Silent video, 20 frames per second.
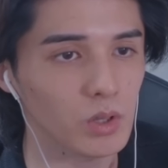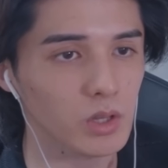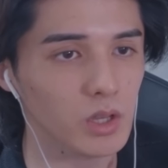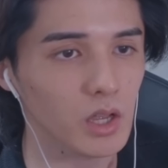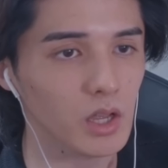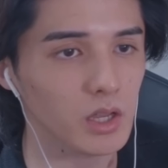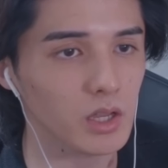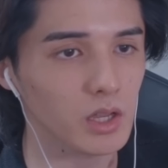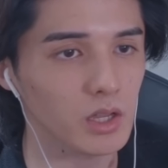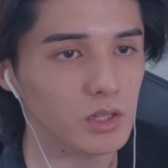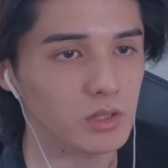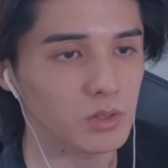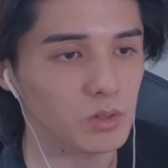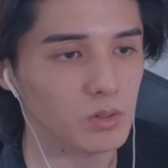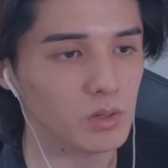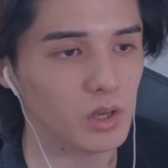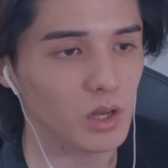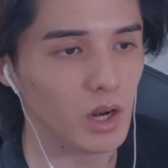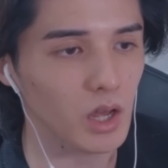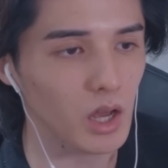う経験則
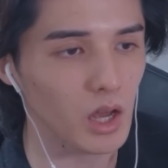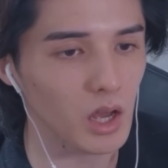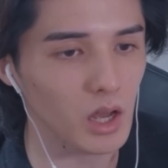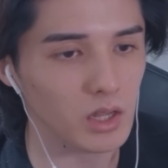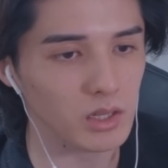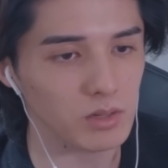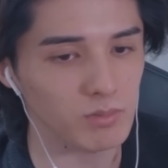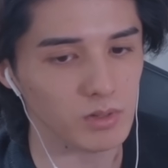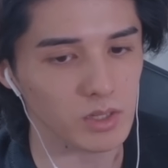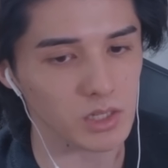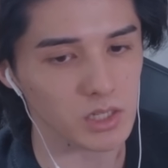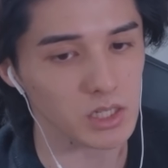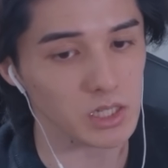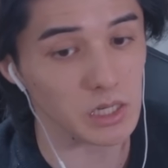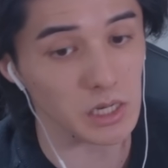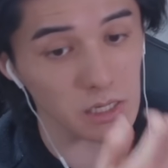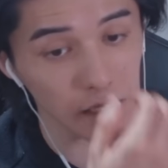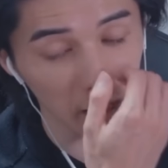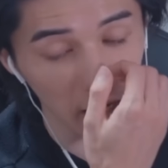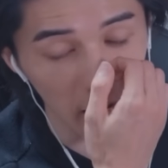から君たちに
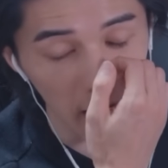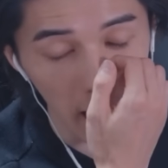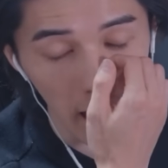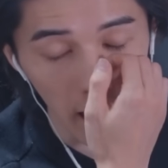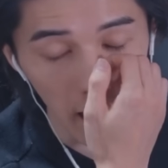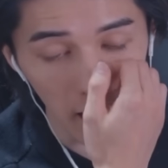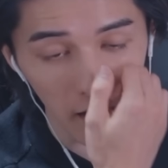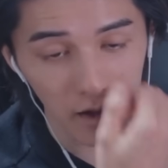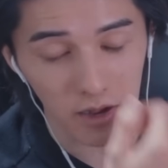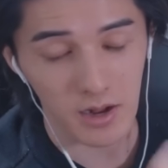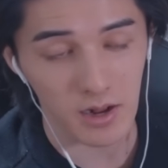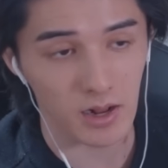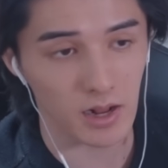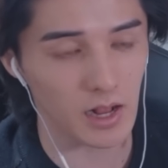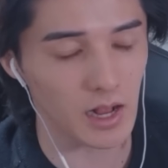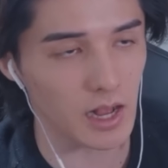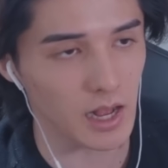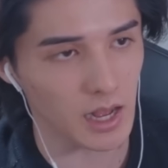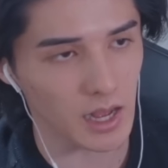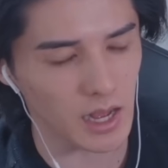何か、
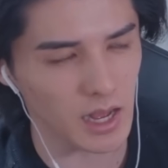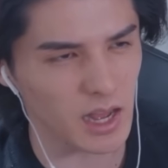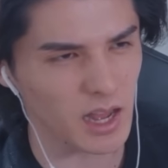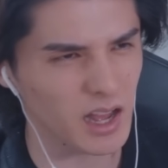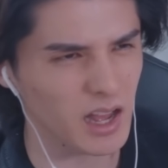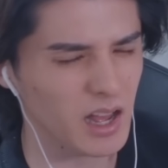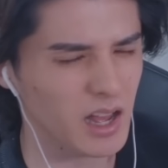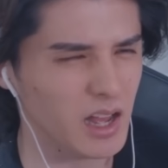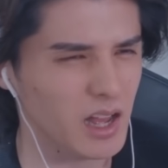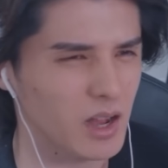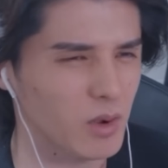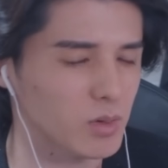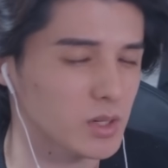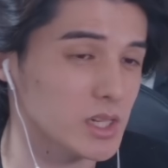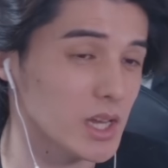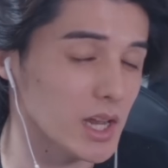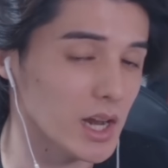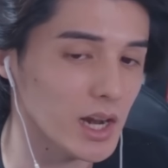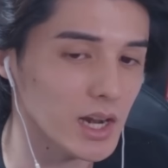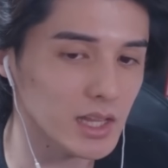えー、
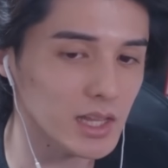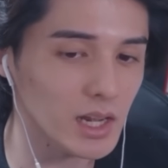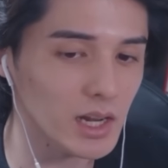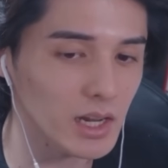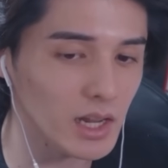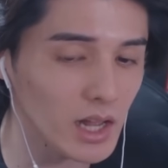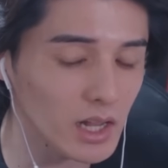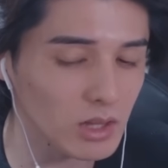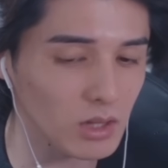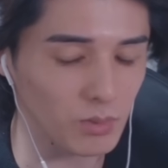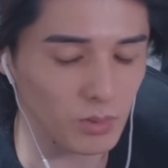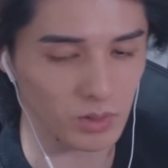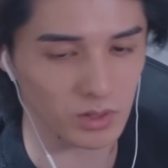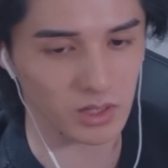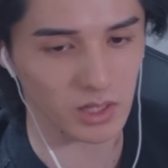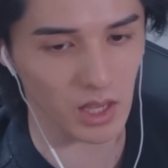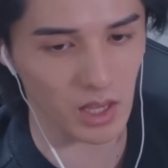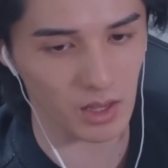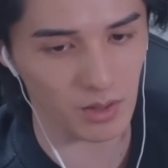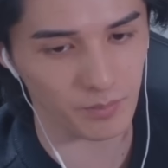教えられたらなと思っ
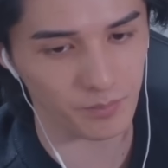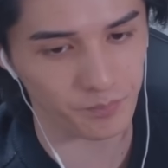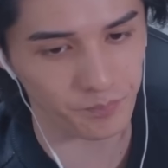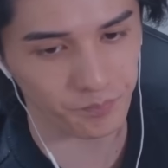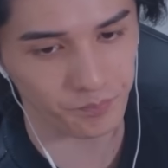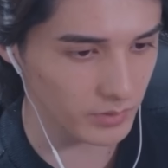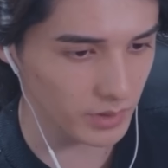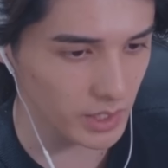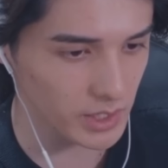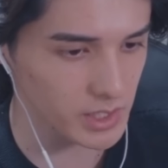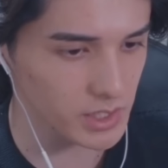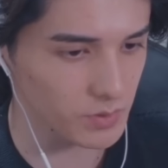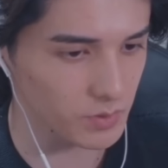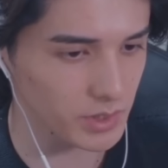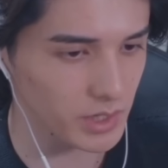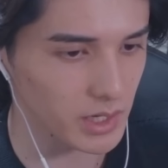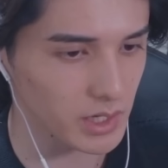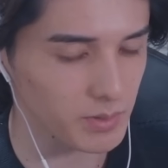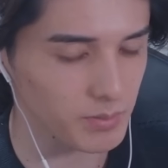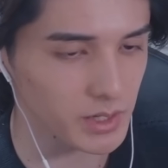て配信を
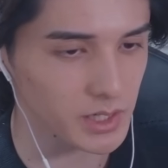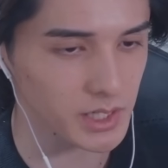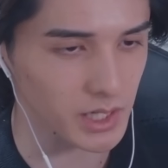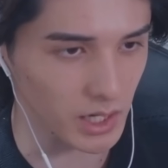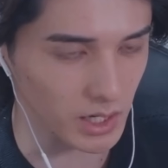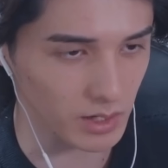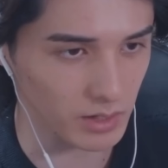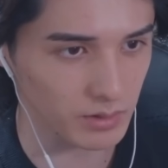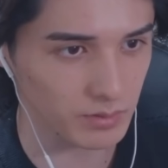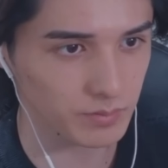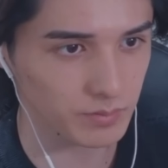開きました。